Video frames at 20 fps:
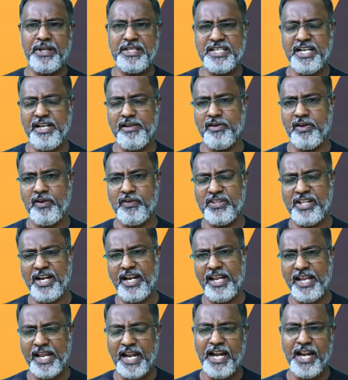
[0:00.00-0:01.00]
பிரச்சனை
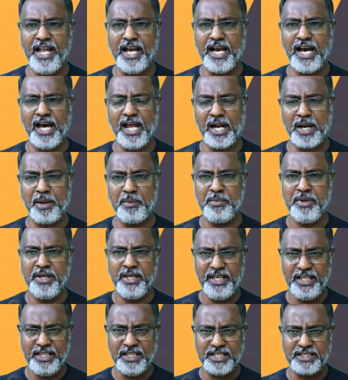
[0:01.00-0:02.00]
வருவதற்கு என்ன காரணம்
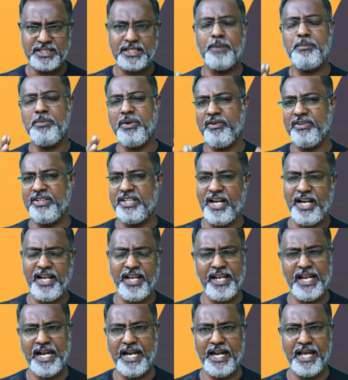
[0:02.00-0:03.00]
இந்த
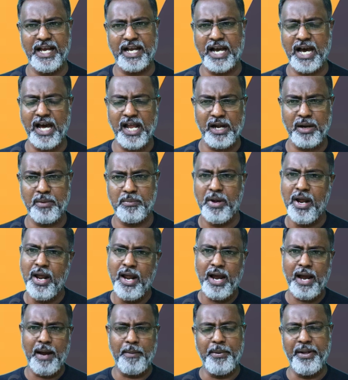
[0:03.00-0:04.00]
சம்பவத்திற்கு என்ன காரணம்
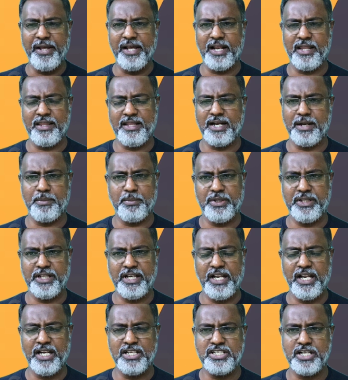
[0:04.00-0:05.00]
அப்படிங்கிறத நம்ம
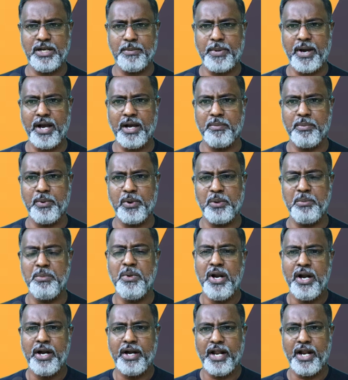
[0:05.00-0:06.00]
இந்த நிகழ்ச்சியில் பார்க்க போகிறோம்
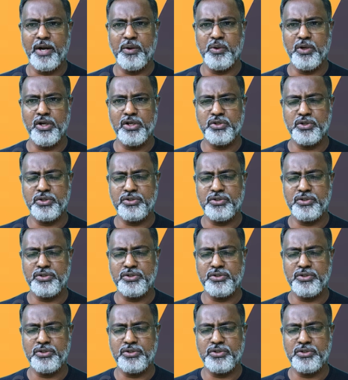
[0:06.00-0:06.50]
நான் உங்கள்